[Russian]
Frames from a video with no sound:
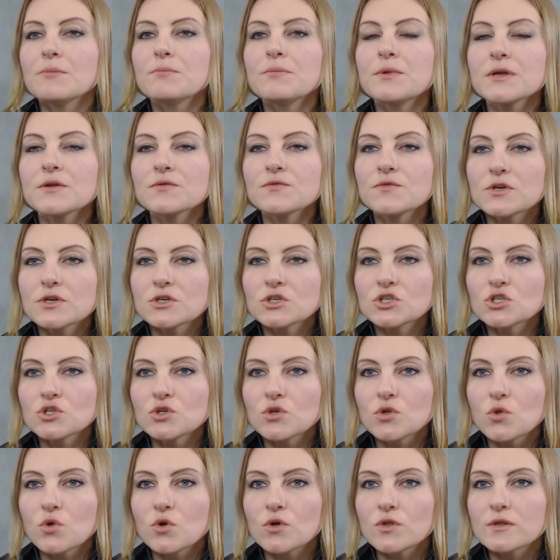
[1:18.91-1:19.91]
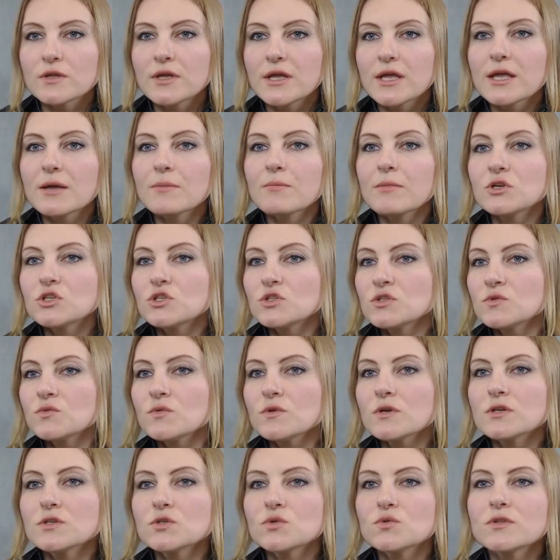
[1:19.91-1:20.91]
Первый эшелон.
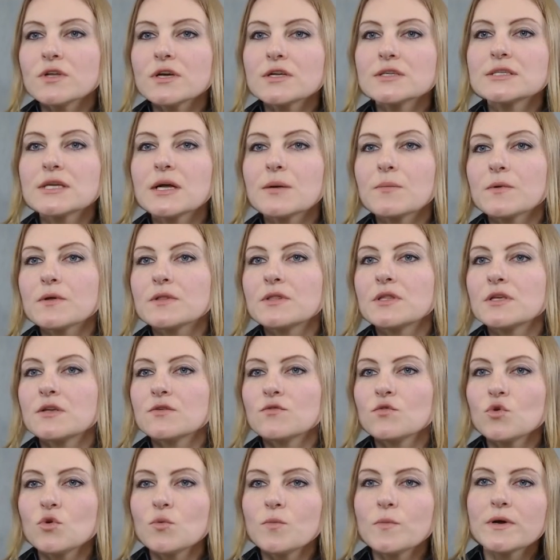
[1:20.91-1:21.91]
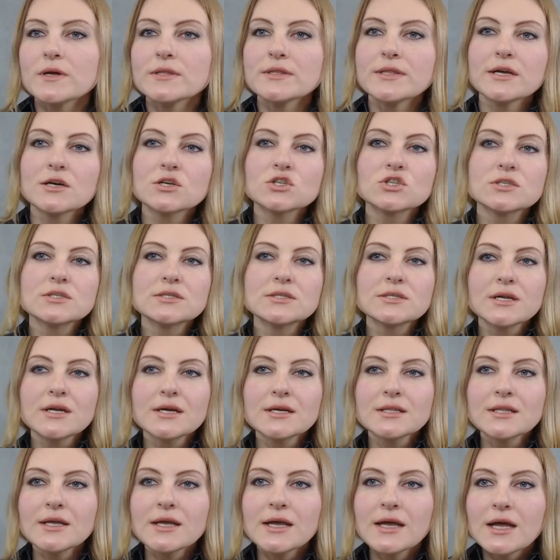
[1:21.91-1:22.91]
Большинство государств Западной Европы, а также
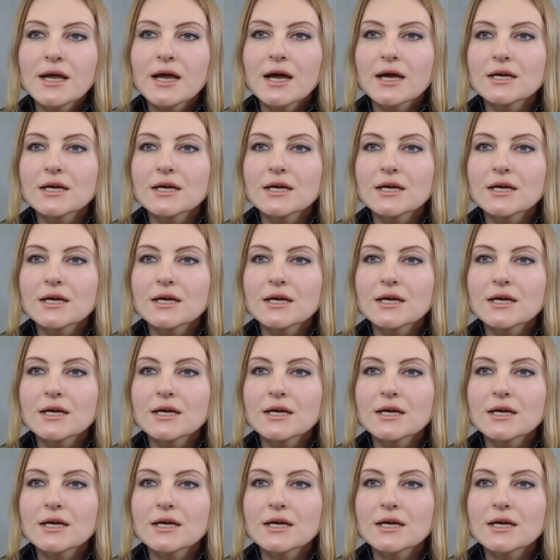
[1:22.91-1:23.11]
страны,